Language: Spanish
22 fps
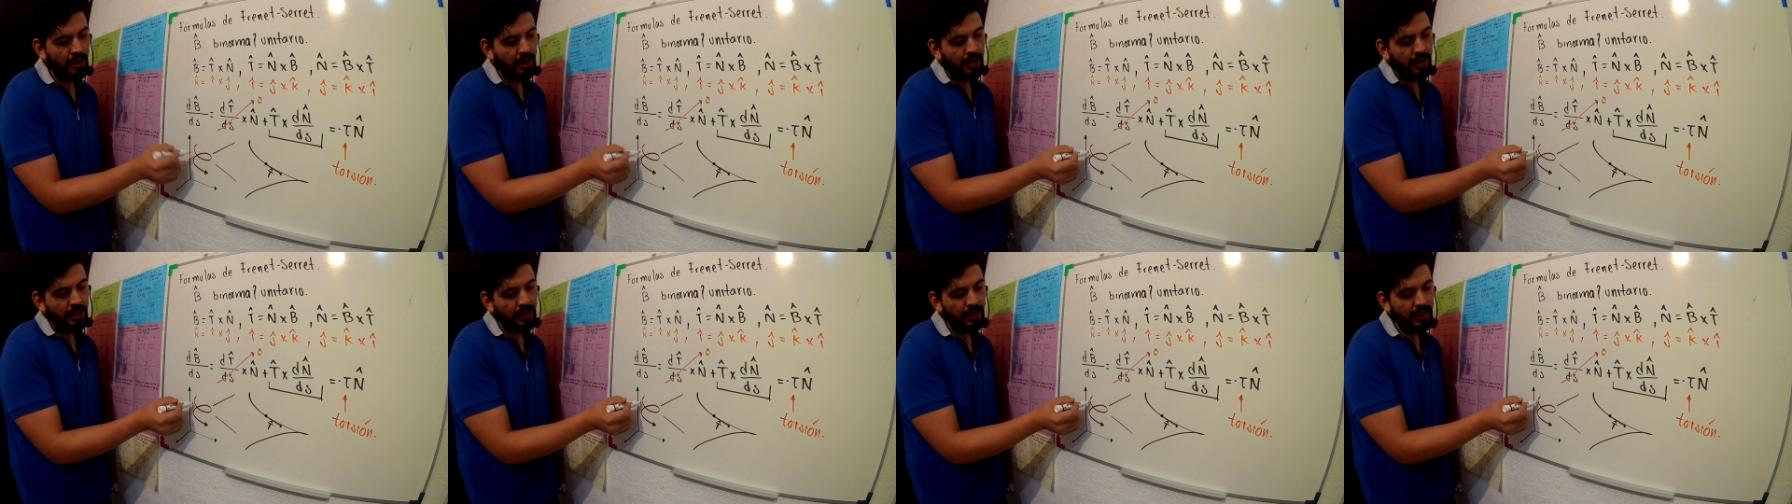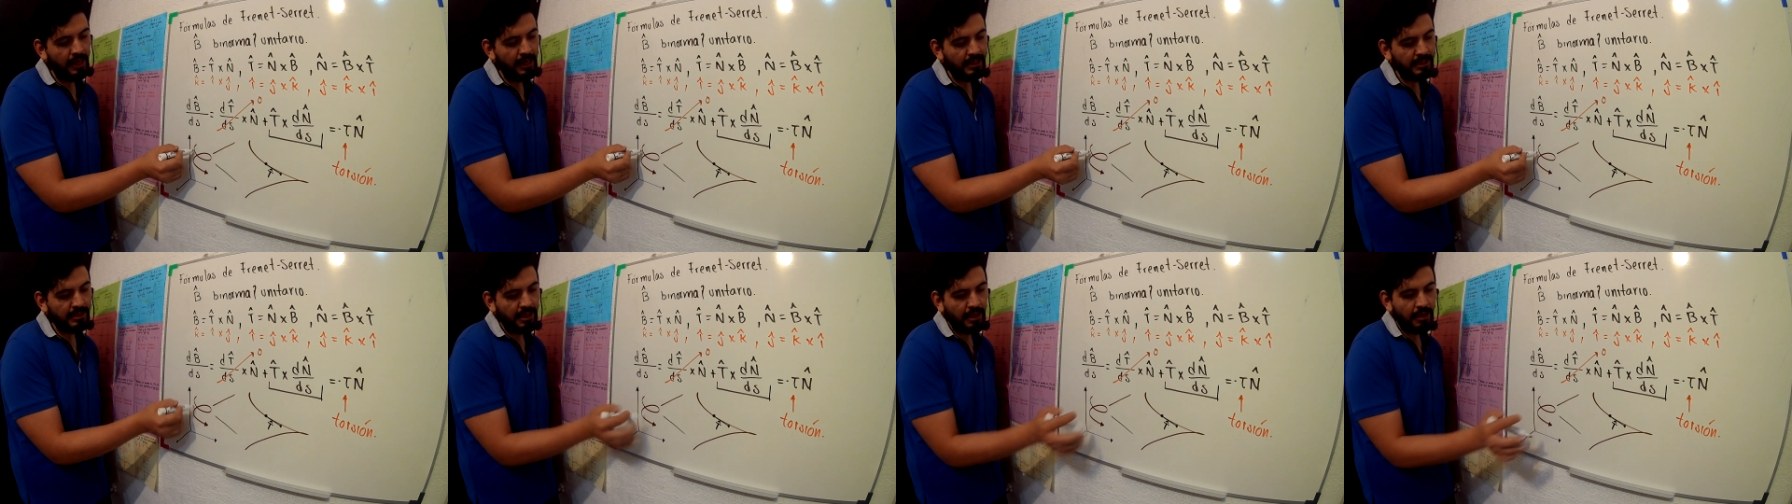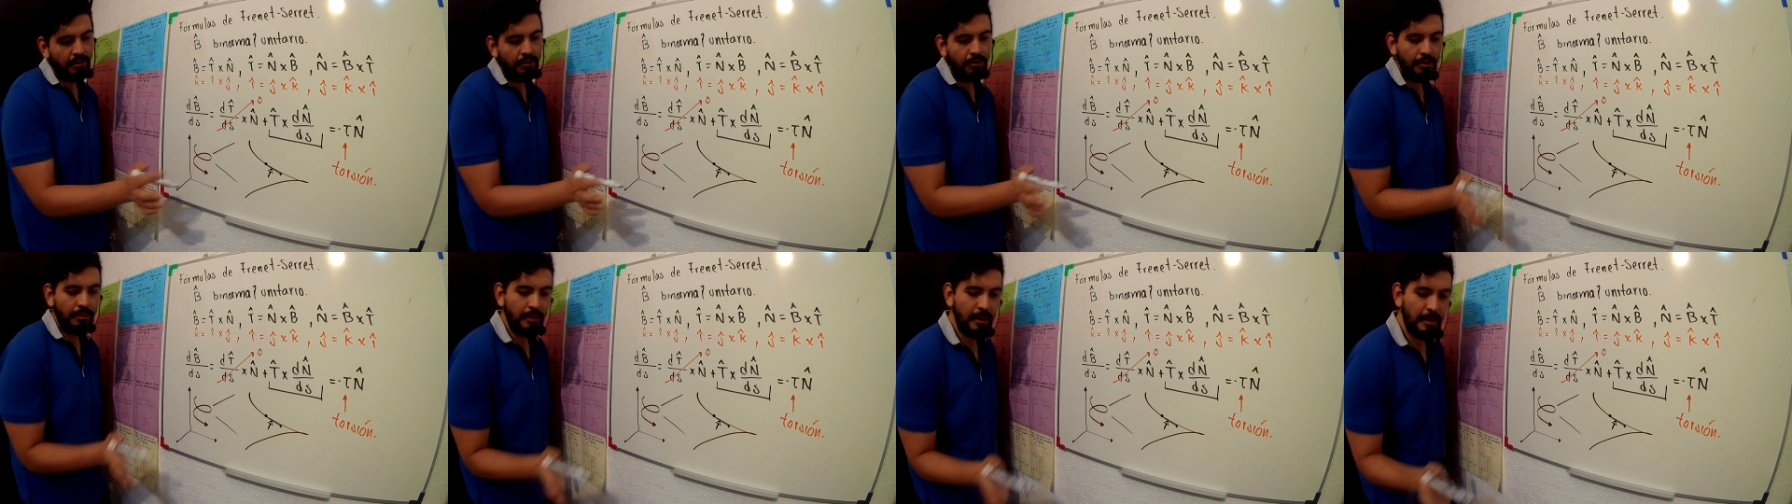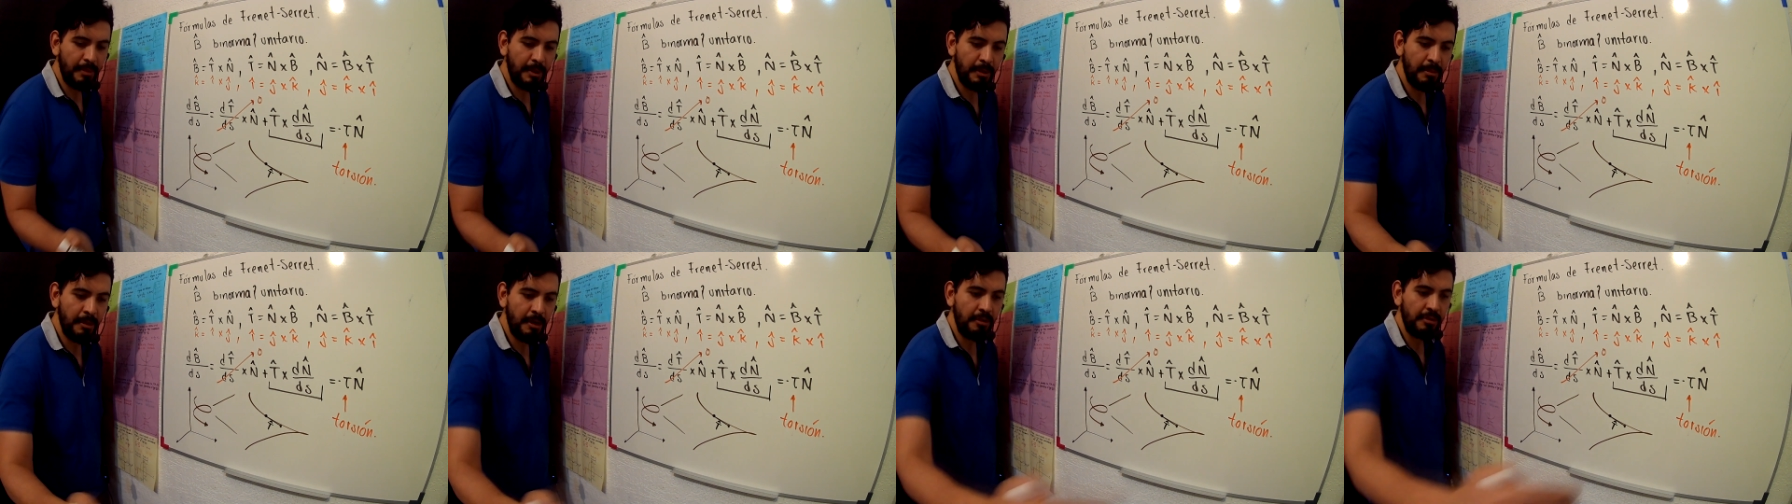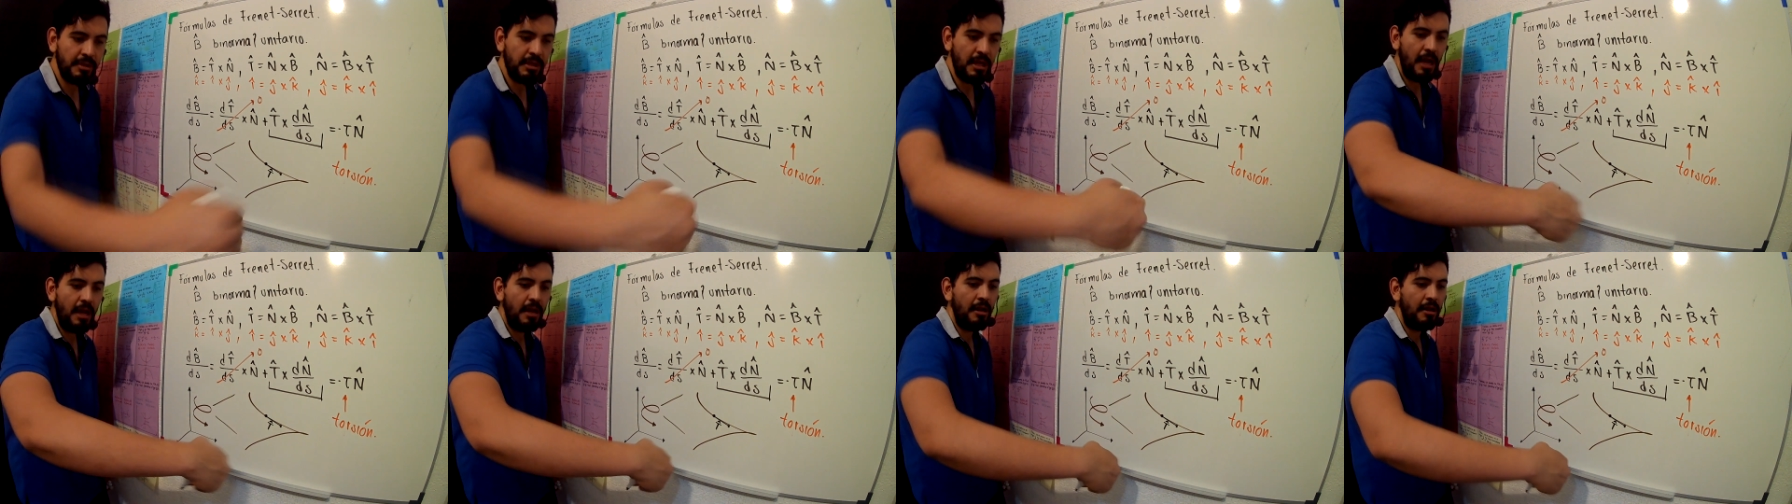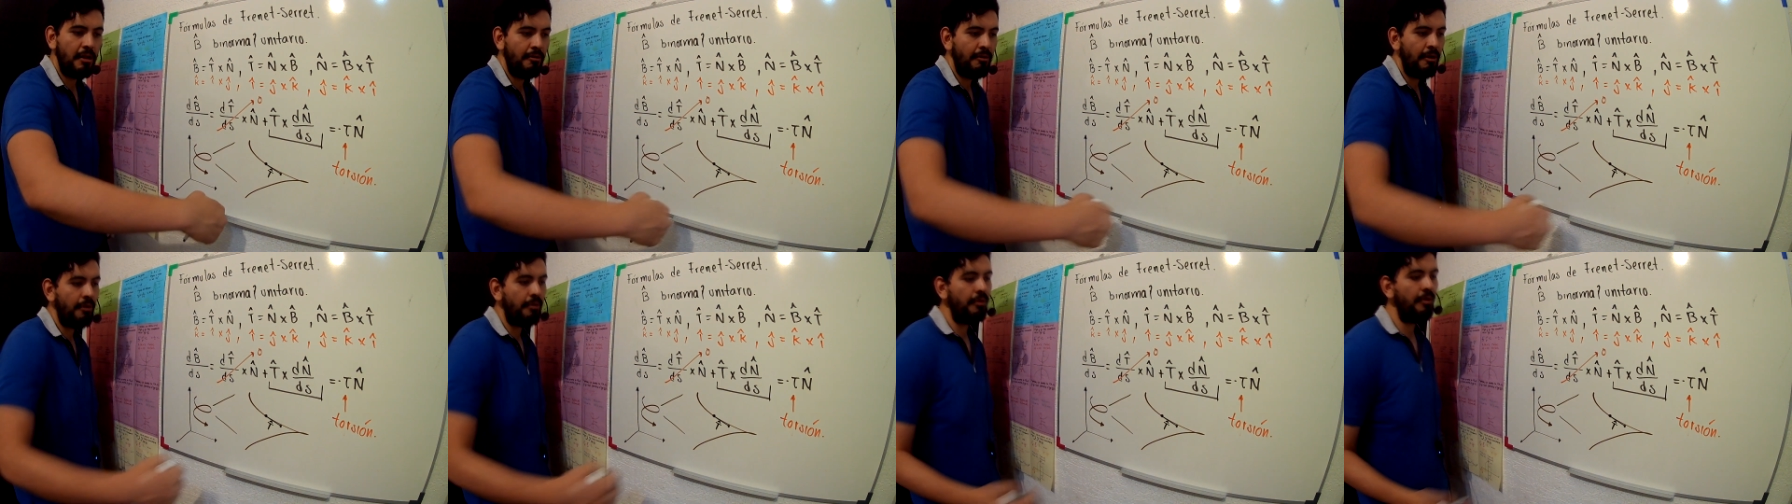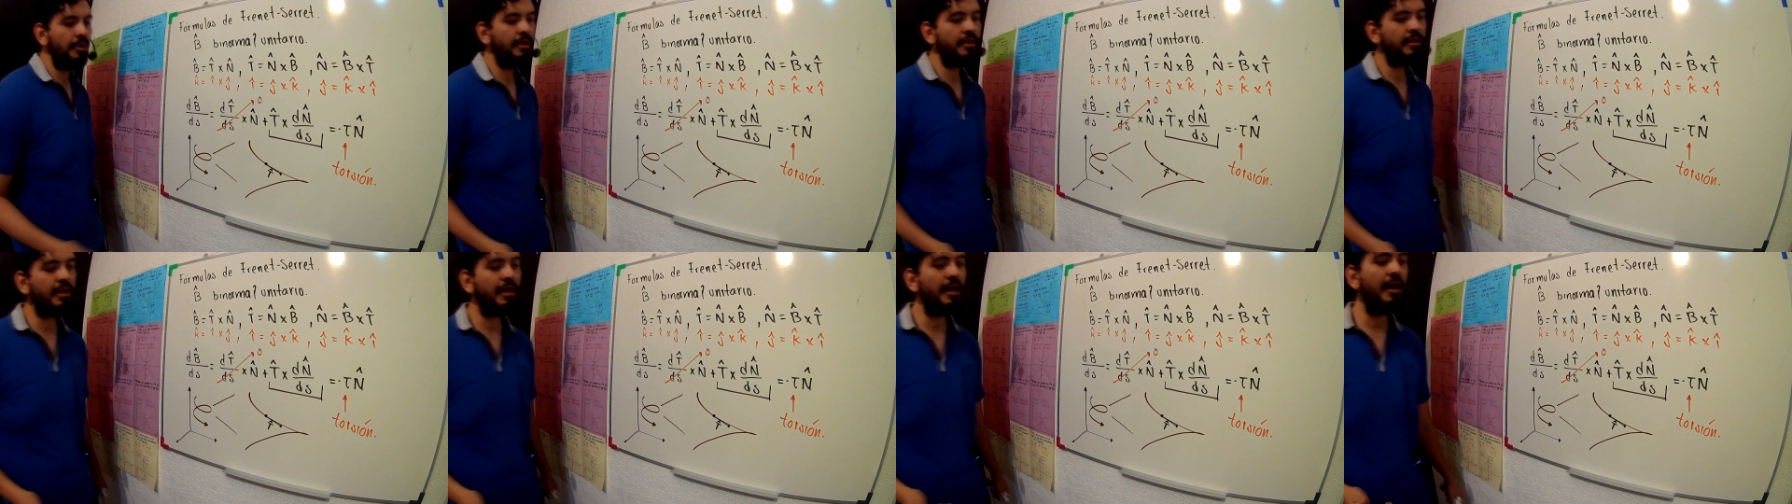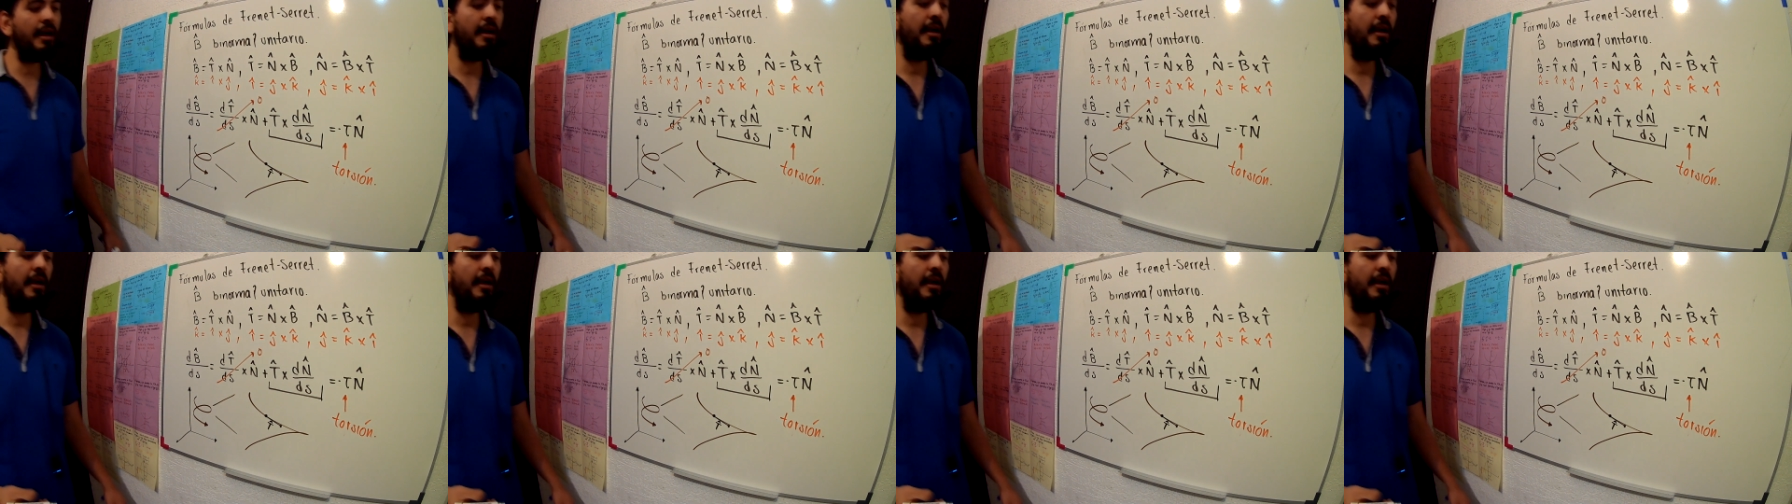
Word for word: y esta curva primero sale y luego entra,